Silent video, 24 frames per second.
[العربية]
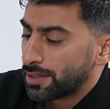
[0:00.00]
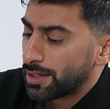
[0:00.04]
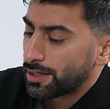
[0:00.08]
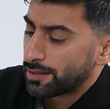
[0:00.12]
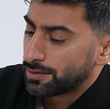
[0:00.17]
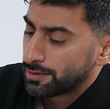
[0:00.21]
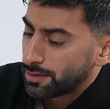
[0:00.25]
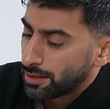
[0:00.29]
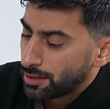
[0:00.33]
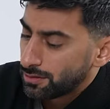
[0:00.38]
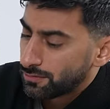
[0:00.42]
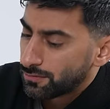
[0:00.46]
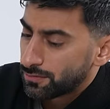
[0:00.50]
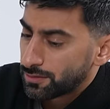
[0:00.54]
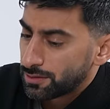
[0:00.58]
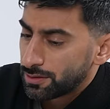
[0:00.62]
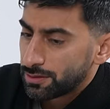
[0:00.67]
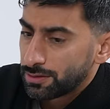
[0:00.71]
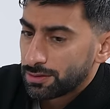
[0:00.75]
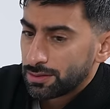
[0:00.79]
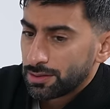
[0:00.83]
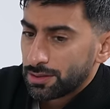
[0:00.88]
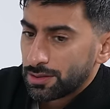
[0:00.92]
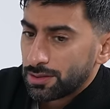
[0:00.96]

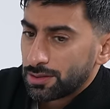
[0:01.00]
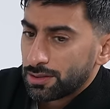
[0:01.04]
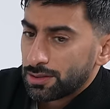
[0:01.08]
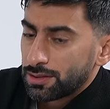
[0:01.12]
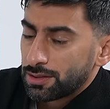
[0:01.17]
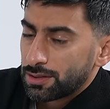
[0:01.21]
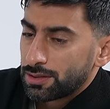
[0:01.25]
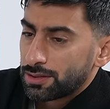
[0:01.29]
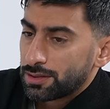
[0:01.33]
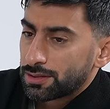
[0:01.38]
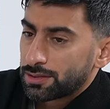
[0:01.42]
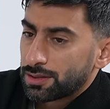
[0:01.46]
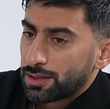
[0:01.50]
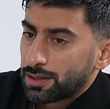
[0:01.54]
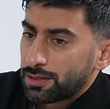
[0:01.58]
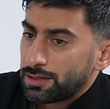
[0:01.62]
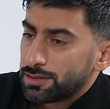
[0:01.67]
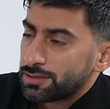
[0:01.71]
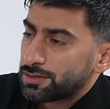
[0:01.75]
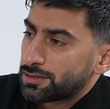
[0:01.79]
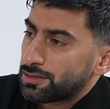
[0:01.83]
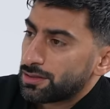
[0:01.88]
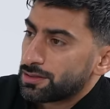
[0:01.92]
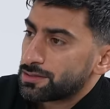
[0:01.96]
اهدافها ان
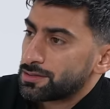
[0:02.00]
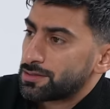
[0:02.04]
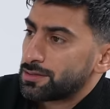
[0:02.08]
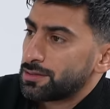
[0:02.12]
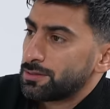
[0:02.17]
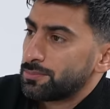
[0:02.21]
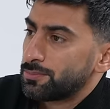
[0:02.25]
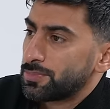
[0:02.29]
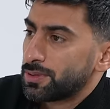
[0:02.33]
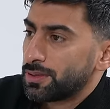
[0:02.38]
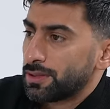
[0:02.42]
تخليك تحسين